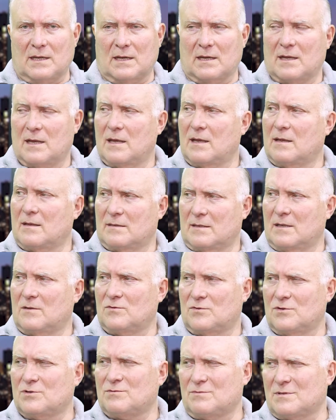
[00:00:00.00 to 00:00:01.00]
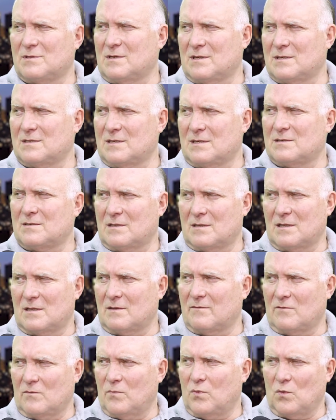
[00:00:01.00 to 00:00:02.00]
que, até nos últimos três anos até
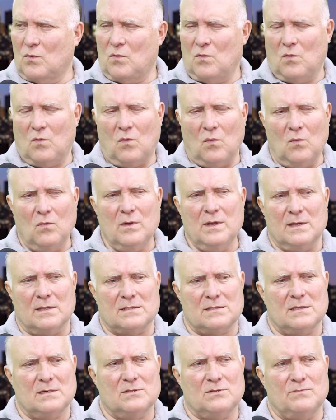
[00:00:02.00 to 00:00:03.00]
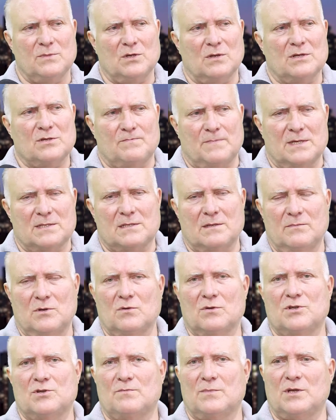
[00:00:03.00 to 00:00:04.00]
estava um pouco ruim, assim,
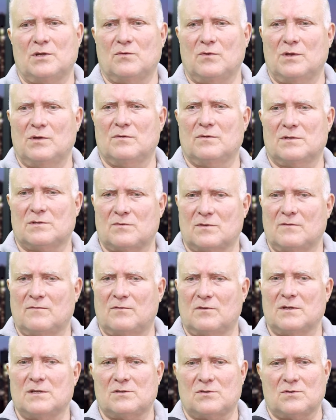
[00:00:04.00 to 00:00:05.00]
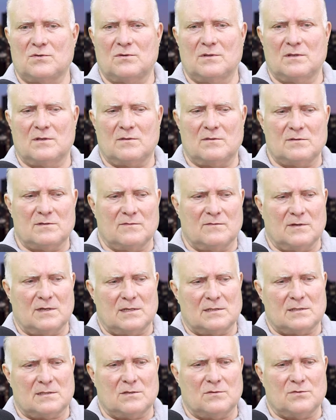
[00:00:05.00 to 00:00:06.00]
percebeu que diminuiu, isso influenciou, inclusive,
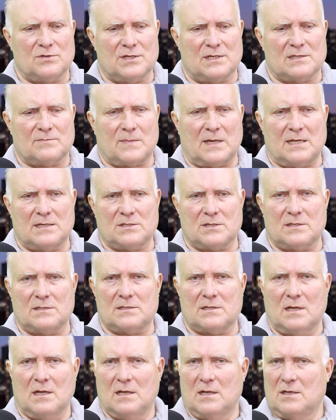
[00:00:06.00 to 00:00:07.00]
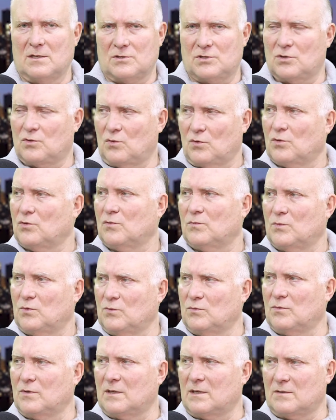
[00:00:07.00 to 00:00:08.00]
nas cirurgias plásticas de todo
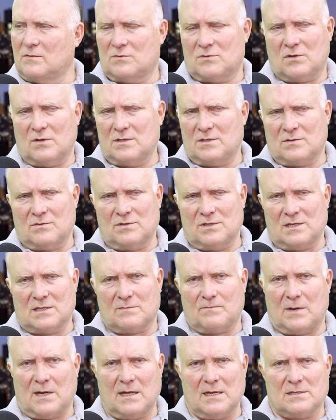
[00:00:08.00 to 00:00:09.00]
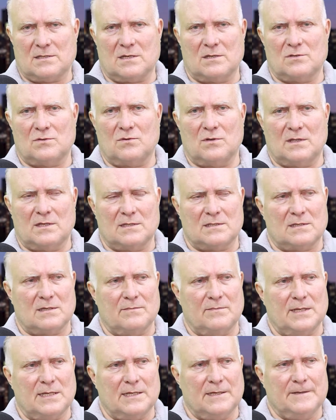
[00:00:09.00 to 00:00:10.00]
mundo, e não só em cirurgias plásticas e outras
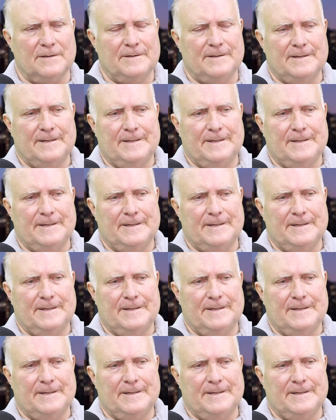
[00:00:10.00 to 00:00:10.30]
também.